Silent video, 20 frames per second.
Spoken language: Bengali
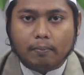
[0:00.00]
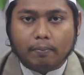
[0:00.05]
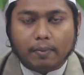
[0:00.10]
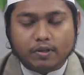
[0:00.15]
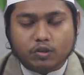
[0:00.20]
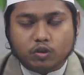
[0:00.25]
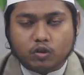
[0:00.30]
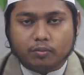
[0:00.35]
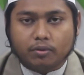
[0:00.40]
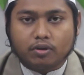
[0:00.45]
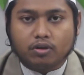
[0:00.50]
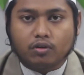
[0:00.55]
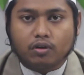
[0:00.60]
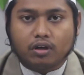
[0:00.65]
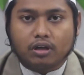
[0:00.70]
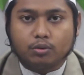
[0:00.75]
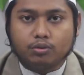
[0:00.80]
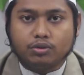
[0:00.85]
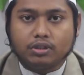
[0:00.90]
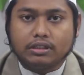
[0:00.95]
বাস্তবায়ন
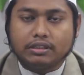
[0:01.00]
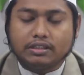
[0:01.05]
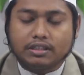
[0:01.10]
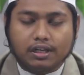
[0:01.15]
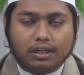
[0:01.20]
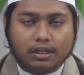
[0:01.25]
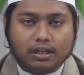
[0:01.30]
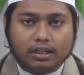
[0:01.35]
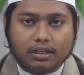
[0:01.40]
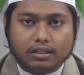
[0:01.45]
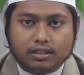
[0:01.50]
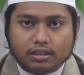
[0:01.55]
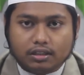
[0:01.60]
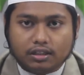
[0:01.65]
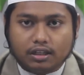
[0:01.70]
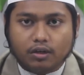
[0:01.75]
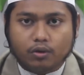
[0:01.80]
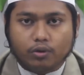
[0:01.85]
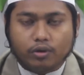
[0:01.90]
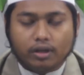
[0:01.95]
করা উচিত সেটা নিয়ে
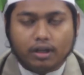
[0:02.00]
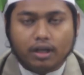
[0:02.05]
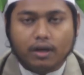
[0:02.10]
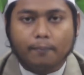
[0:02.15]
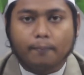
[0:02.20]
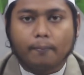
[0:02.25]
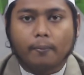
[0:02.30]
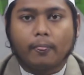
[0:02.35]
চিন্তা করি না